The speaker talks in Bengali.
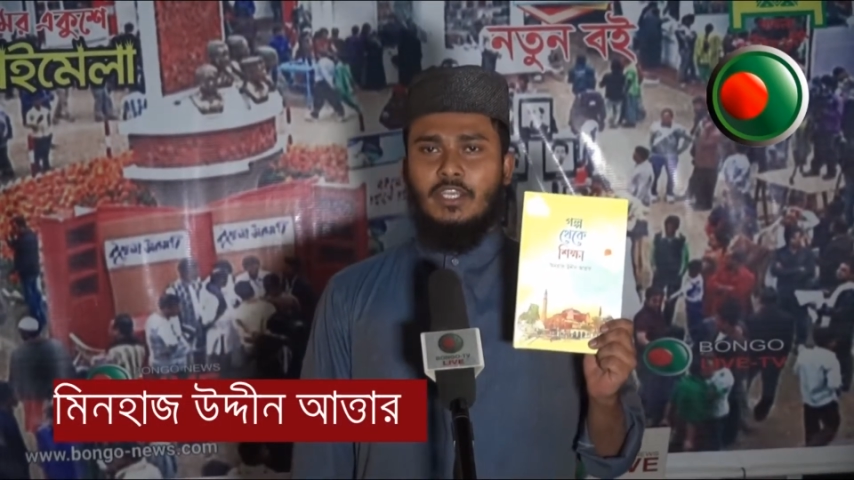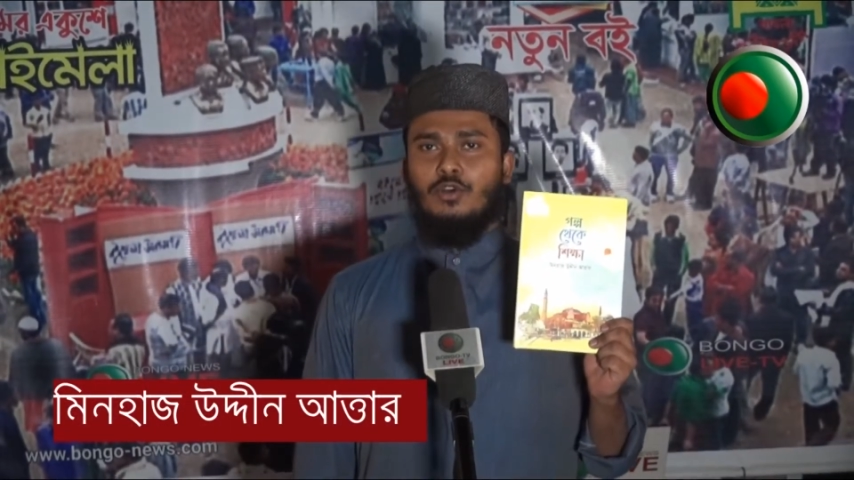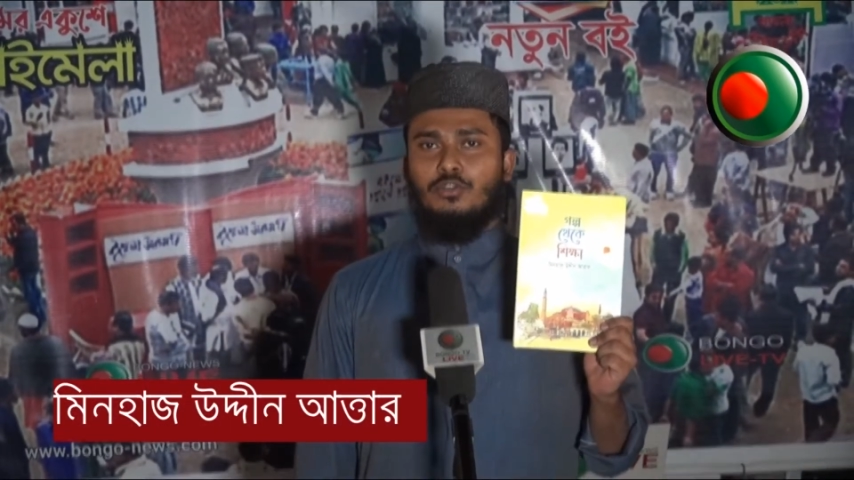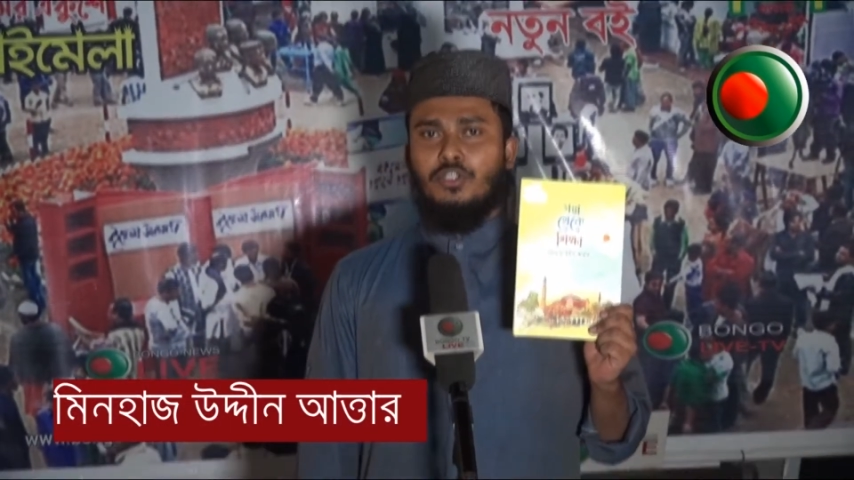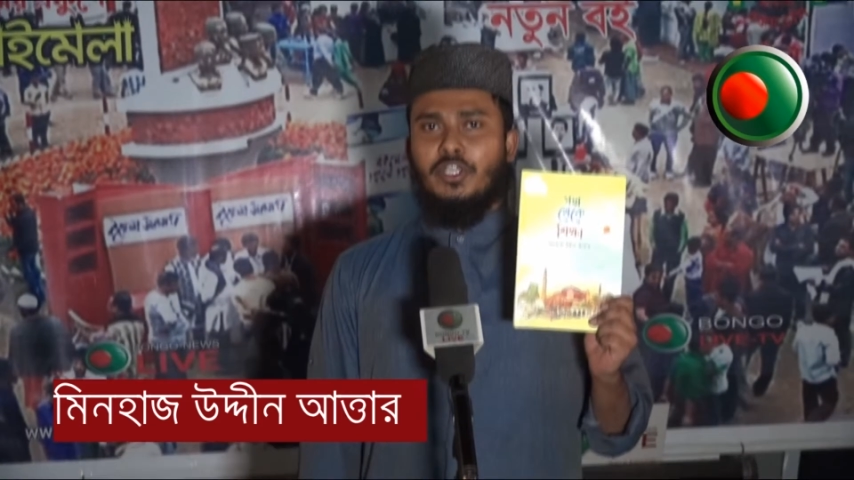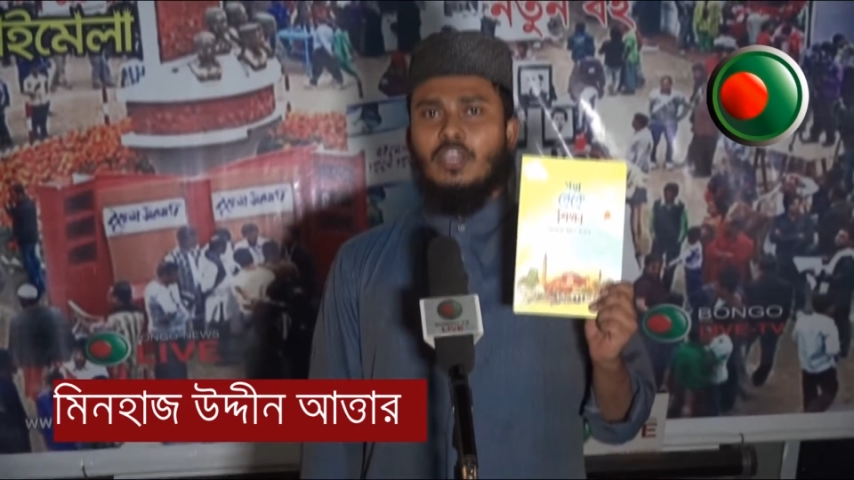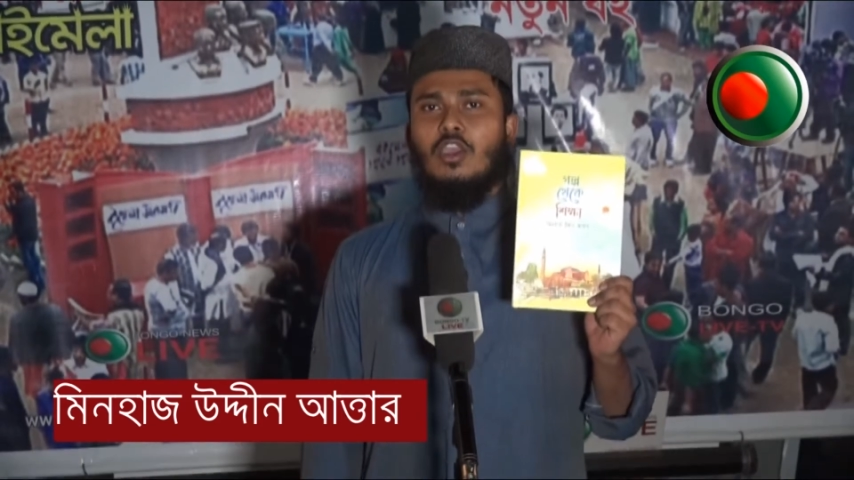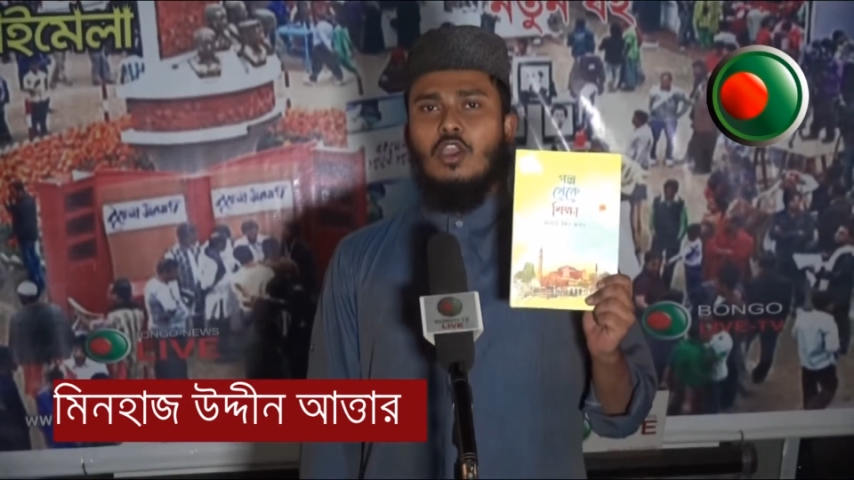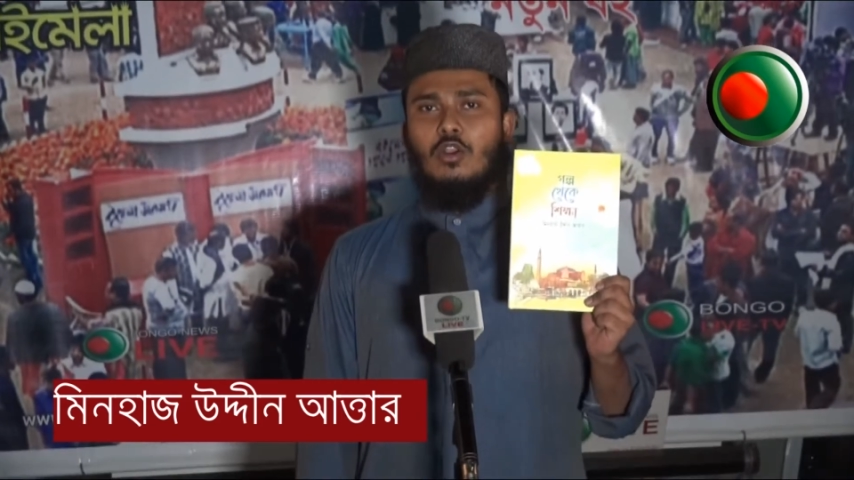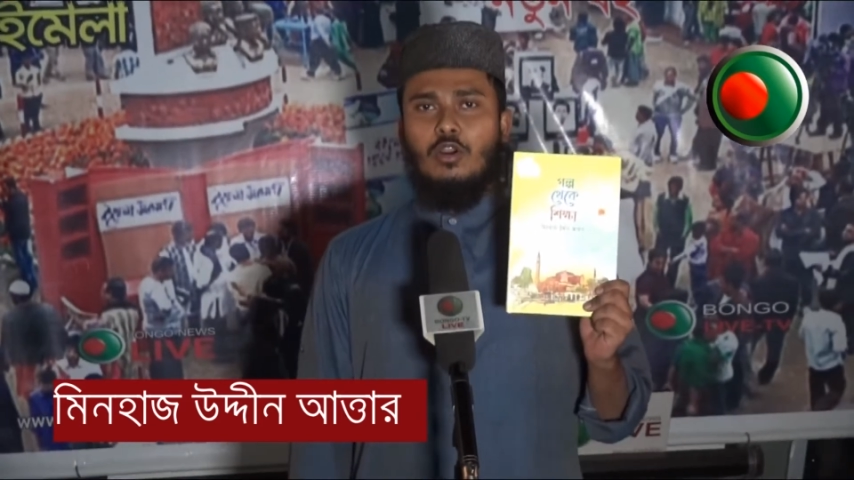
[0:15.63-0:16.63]
এই গ্রন্থটি
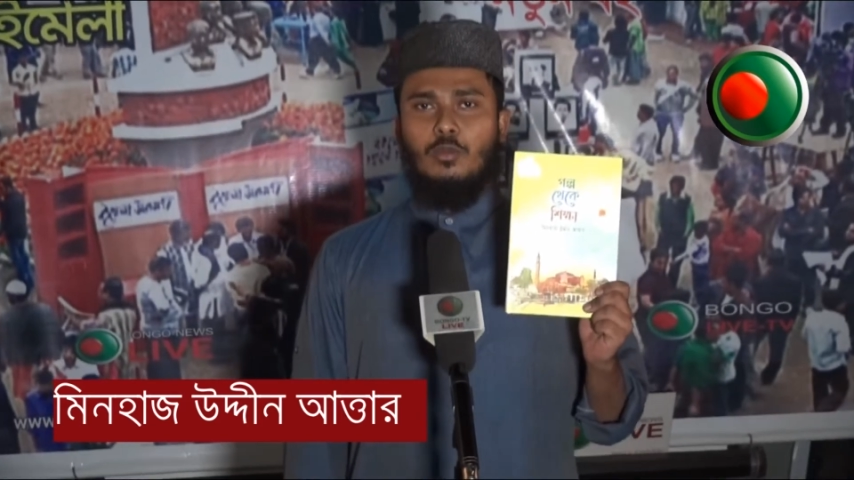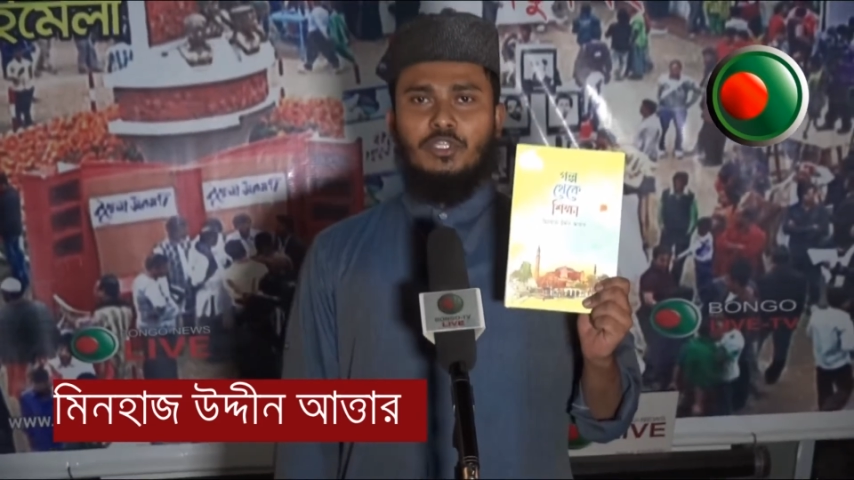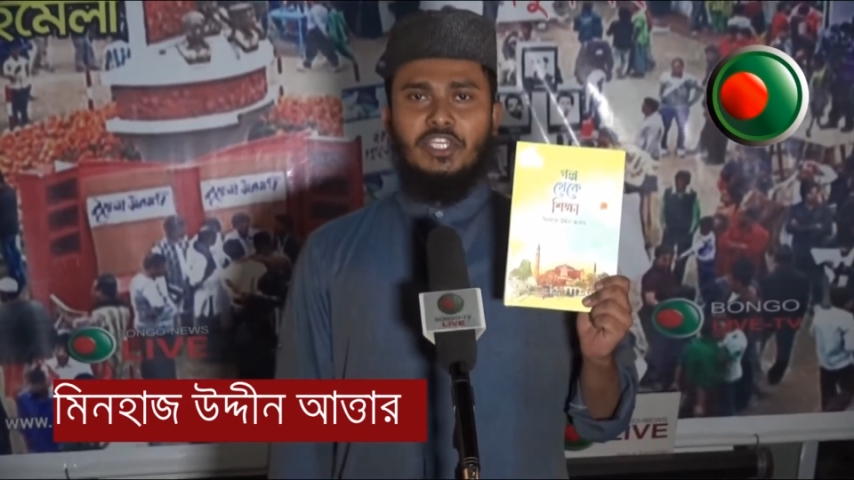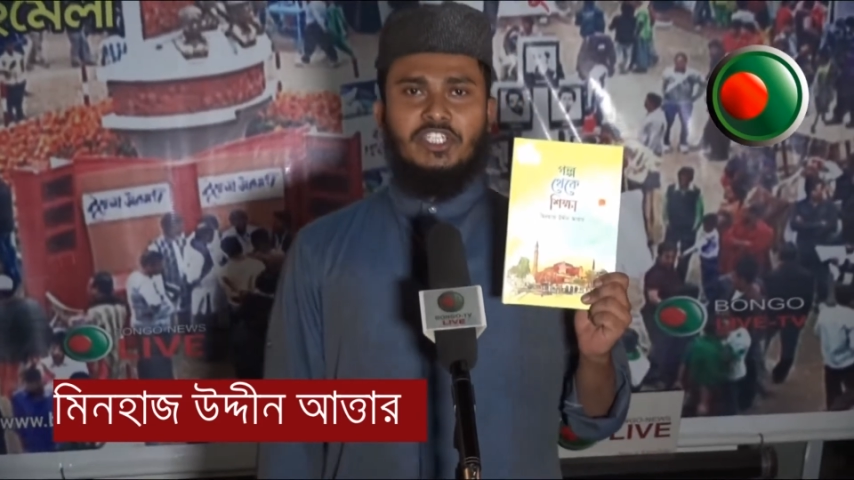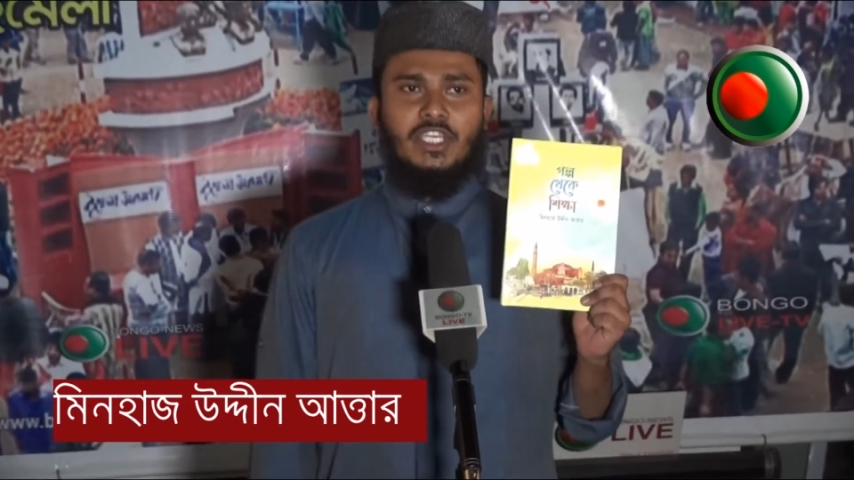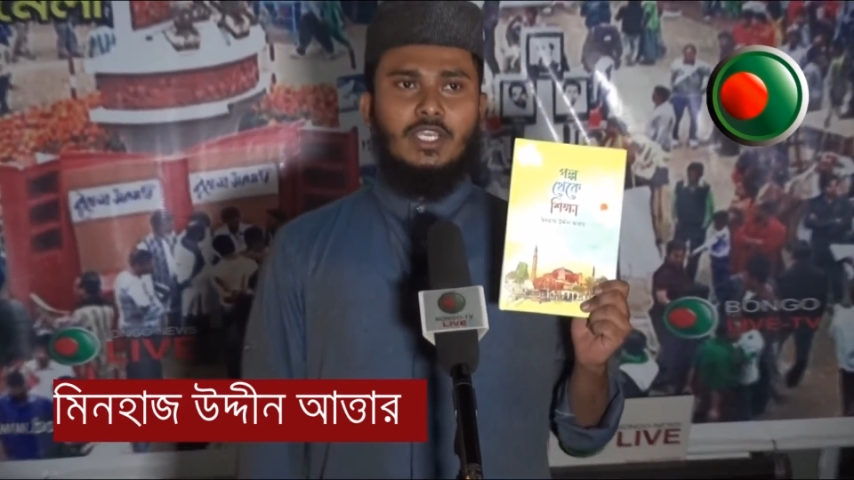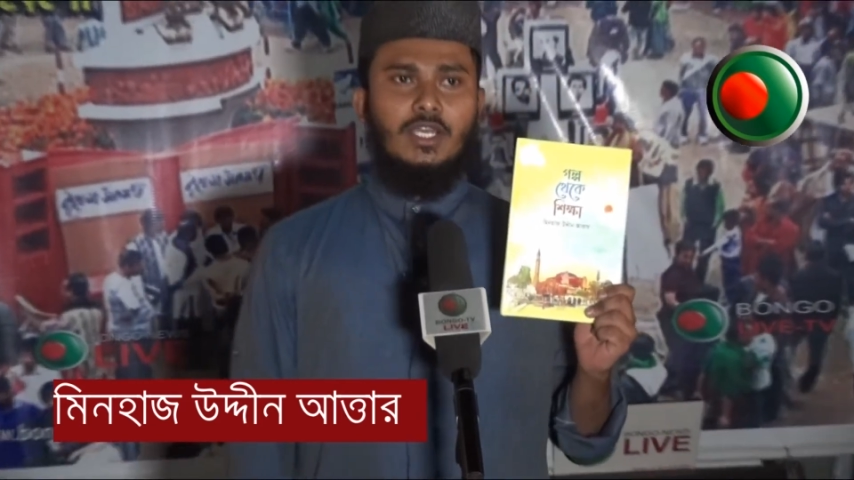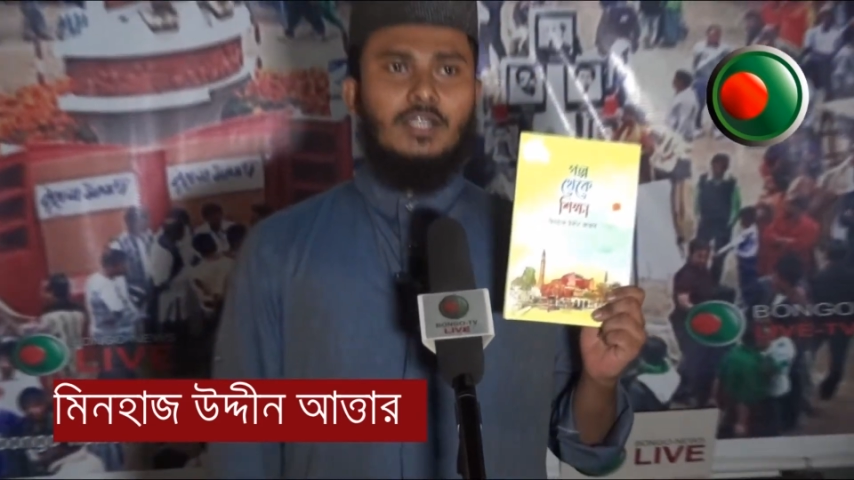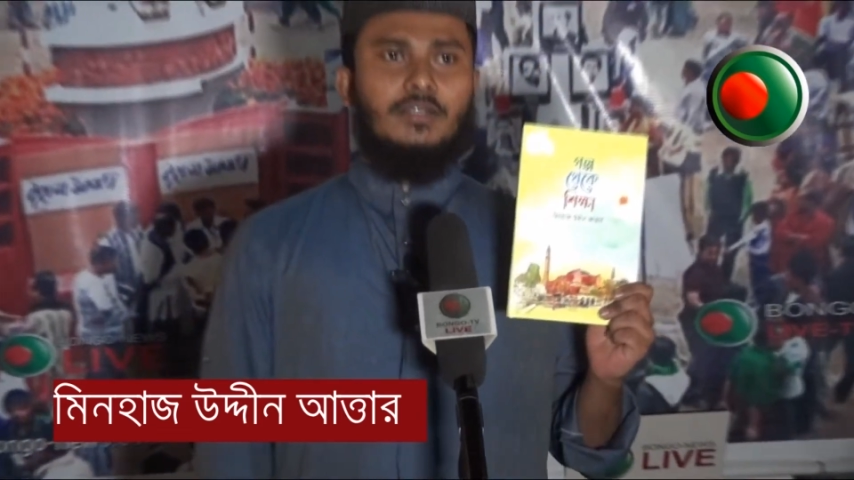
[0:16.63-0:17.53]
গল্প থেকে শিক্ষা